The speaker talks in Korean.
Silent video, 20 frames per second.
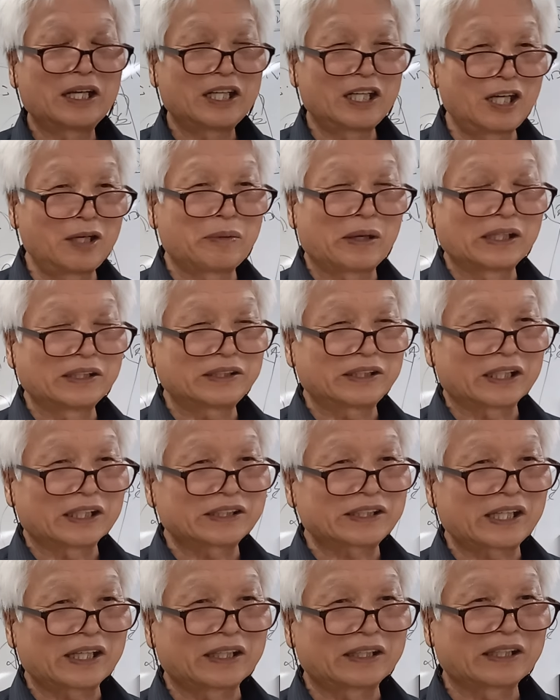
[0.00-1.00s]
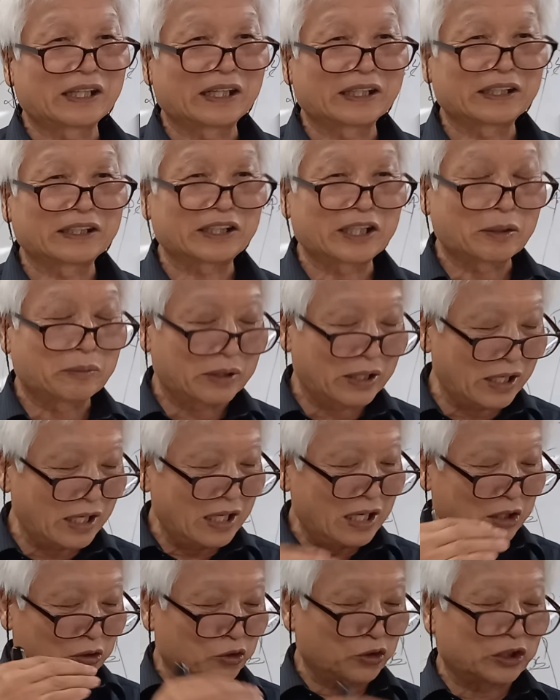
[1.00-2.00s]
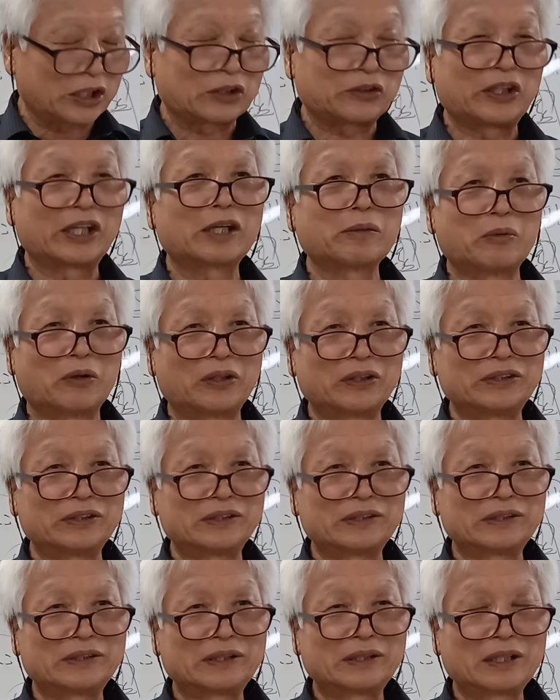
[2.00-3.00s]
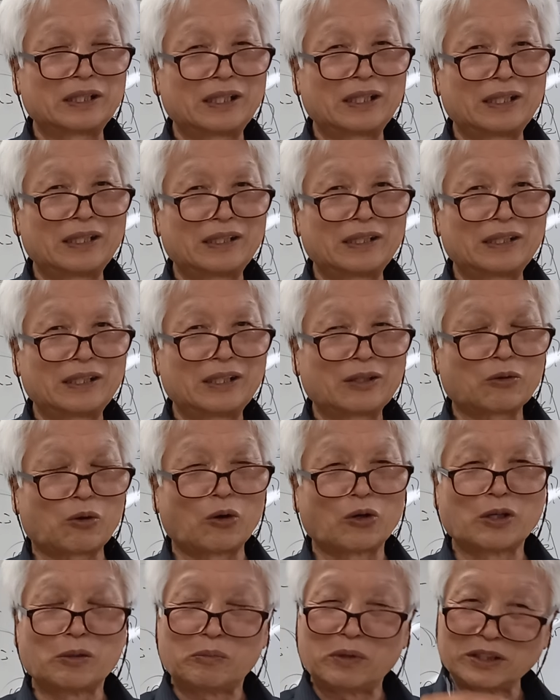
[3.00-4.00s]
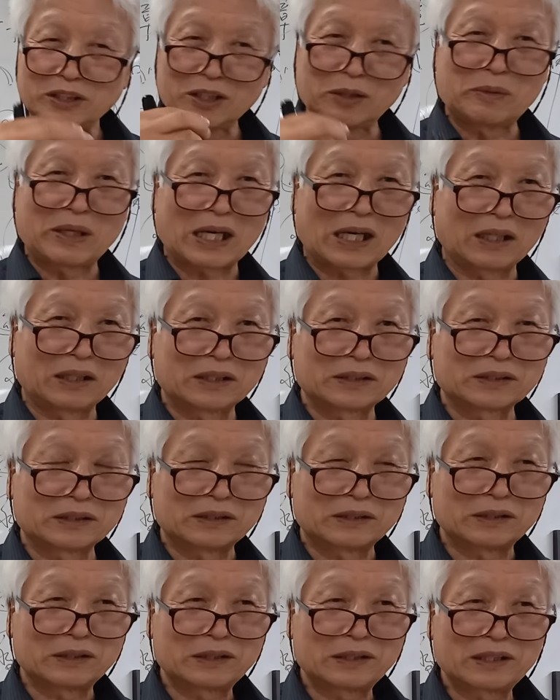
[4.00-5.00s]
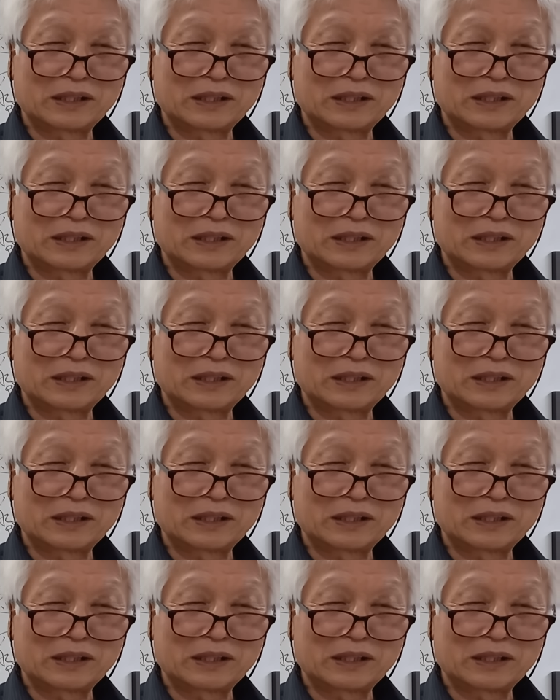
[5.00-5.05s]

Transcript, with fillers: 일반적인 생각이기 때문에 주자도 이렇게 본 거죠. 권을 먼저 말한 것은,